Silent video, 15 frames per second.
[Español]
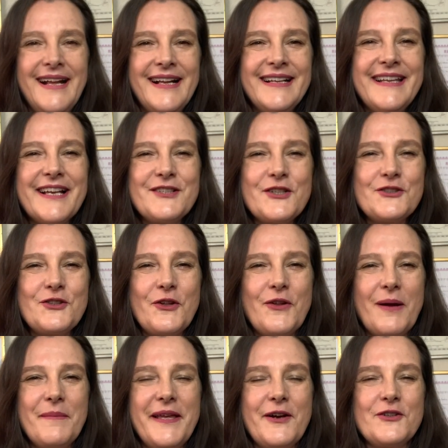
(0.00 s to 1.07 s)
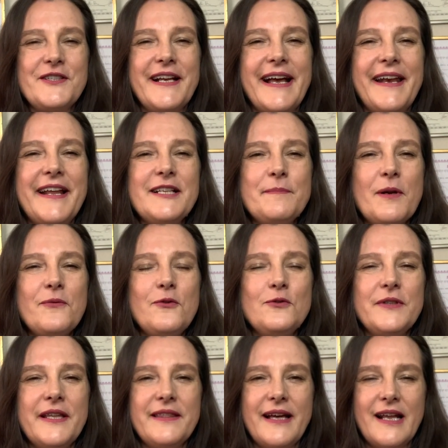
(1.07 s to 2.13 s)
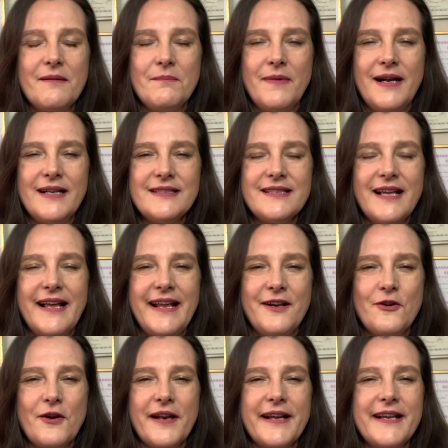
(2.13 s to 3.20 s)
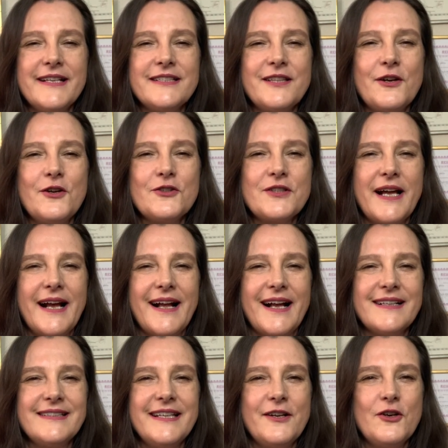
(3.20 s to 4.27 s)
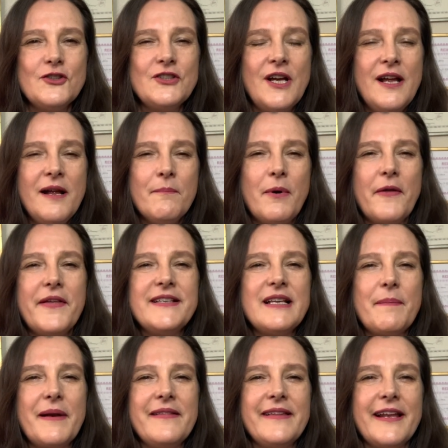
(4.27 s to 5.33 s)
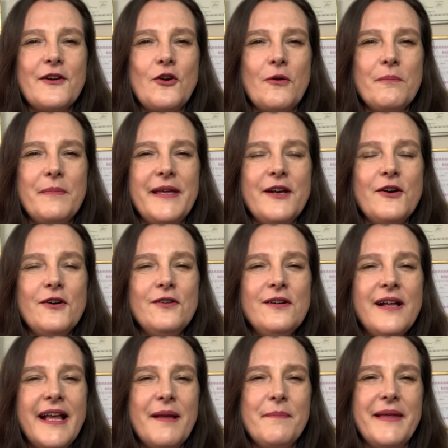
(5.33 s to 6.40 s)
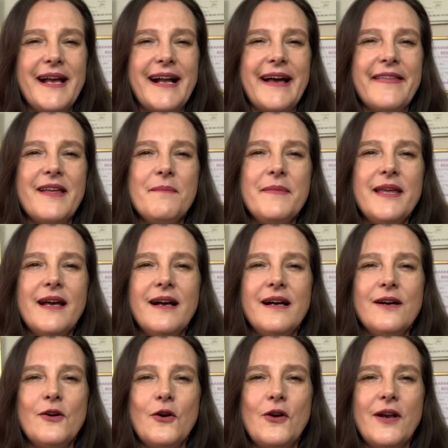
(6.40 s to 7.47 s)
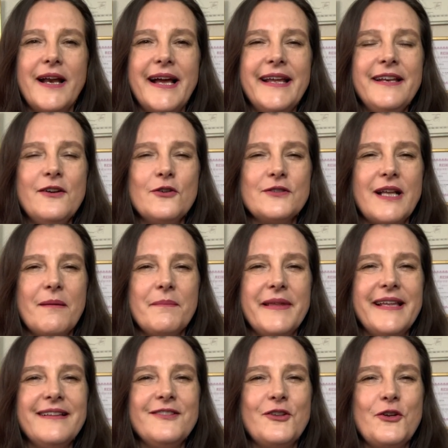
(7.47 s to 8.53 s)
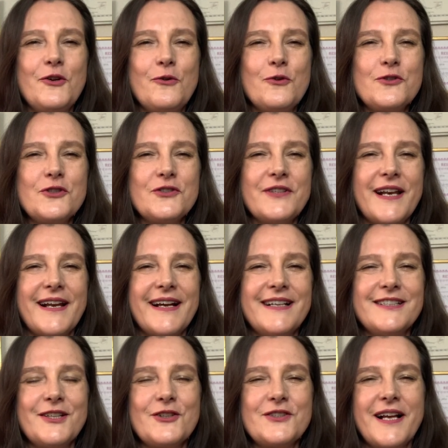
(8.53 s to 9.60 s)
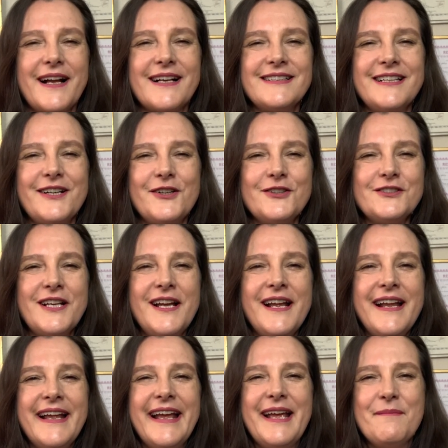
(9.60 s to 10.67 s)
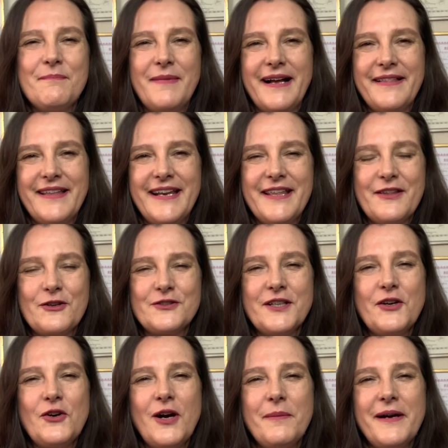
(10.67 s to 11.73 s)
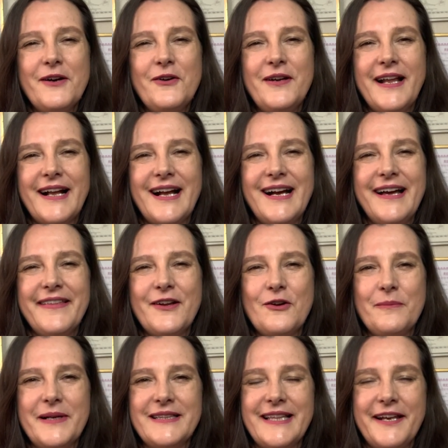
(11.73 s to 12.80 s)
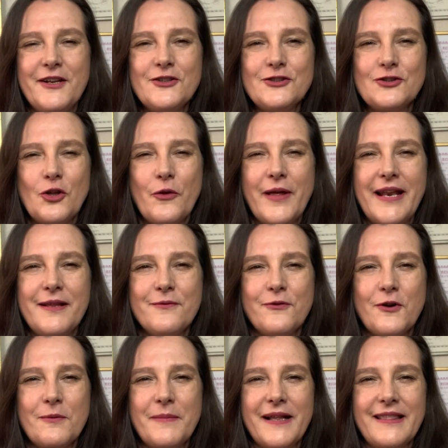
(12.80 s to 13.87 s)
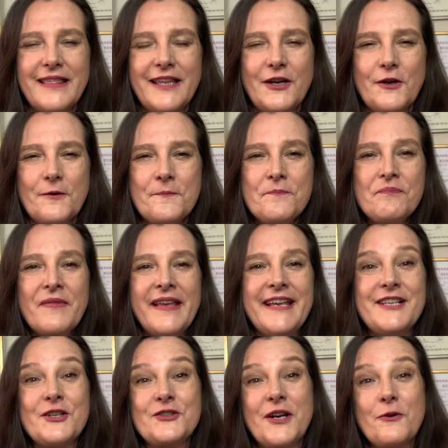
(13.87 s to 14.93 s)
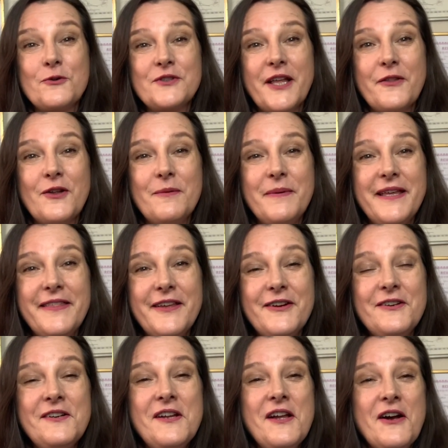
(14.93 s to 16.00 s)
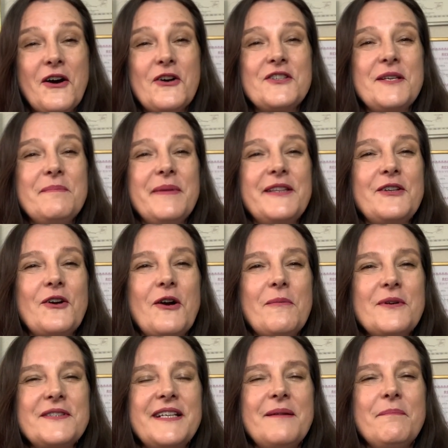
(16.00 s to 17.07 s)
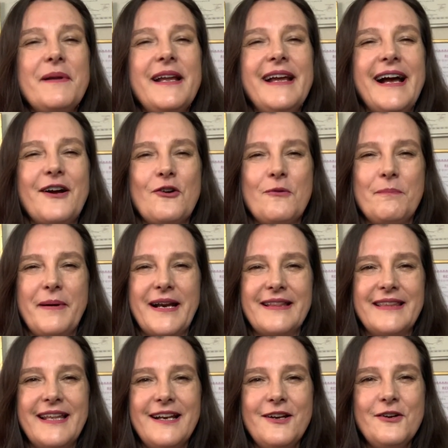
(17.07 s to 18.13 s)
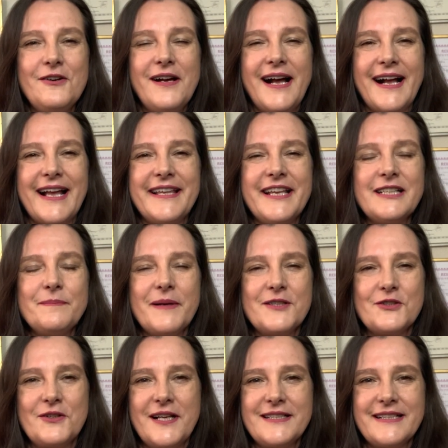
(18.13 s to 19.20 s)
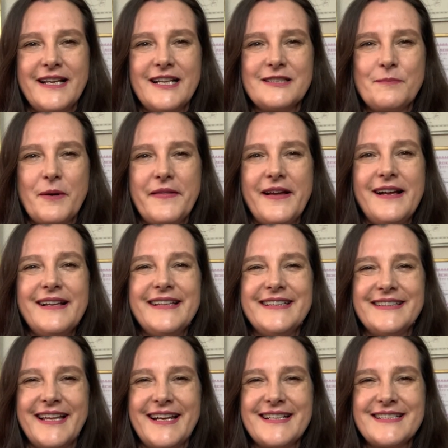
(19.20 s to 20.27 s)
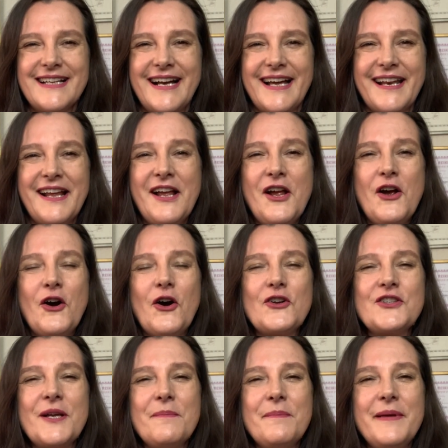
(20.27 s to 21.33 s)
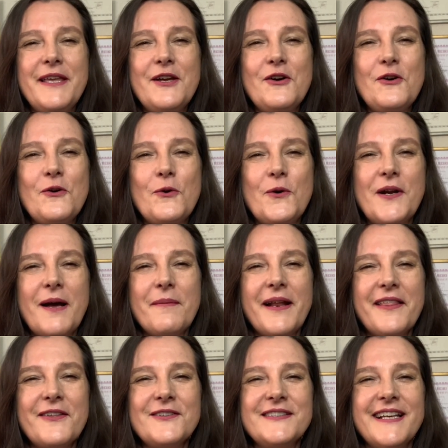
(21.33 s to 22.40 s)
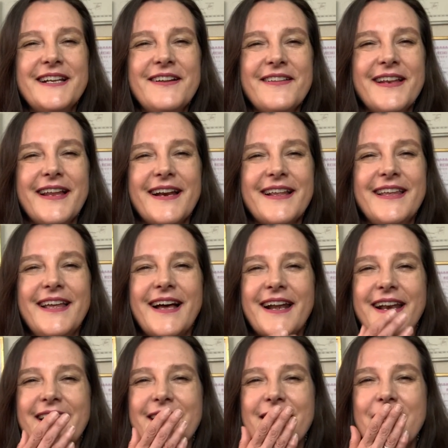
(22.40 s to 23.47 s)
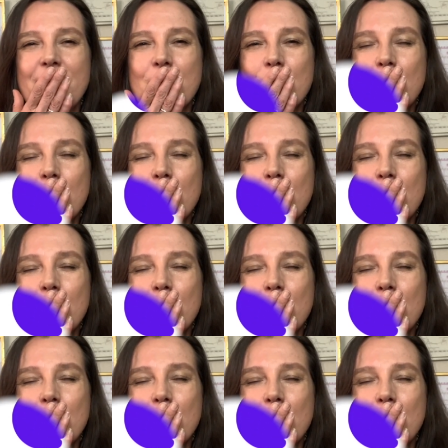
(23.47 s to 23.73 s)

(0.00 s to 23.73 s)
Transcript: Y eso es todo amigos, si queréis profundizar más en los registros acásicos, podéis aprender conmigo en mi academia online o también doy cursos de registros acásicos en Madrid. Os dejo abajo en la caja de comentarios toda la información. Y si os ha gustado el vídeo, os invito como siempre a compartirlo a aquellas personas que les pueda interesar. Os envío un abrazo lleno de energía Reiki.